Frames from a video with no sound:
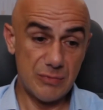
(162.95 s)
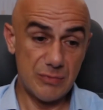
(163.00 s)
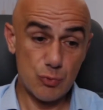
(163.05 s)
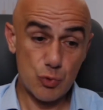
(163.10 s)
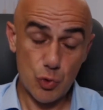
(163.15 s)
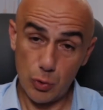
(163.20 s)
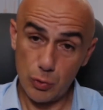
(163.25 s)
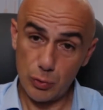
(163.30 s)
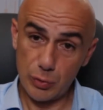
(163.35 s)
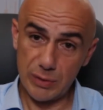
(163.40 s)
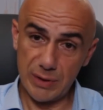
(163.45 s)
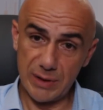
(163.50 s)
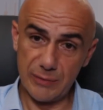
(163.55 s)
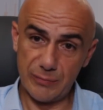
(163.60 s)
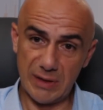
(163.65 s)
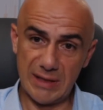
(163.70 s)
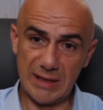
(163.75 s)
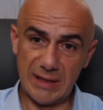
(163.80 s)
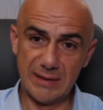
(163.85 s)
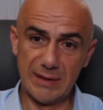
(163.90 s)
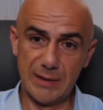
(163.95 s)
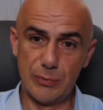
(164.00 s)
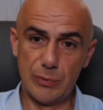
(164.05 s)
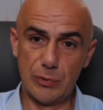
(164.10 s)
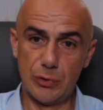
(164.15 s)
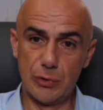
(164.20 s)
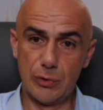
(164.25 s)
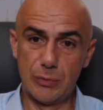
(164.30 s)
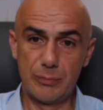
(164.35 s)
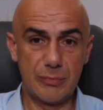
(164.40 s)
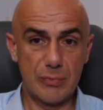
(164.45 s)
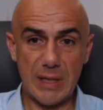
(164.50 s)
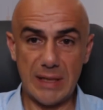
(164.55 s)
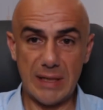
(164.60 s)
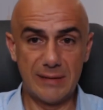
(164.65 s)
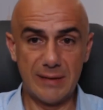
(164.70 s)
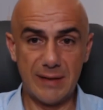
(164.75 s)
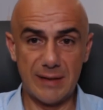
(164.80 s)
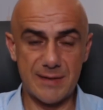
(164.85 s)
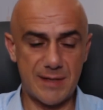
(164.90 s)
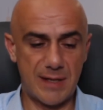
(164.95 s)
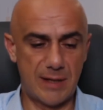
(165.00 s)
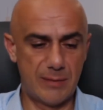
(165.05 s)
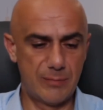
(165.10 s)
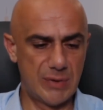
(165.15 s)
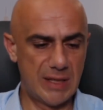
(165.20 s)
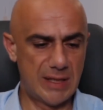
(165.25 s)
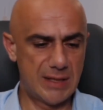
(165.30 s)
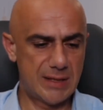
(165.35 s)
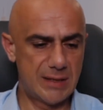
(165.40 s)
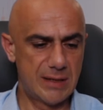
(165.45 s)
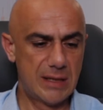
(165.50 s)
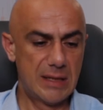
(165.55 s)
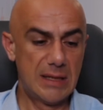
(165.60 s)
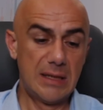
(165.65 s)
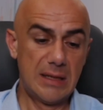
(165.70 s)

zorlukları falan da biliyorum. Enteresan bir yer.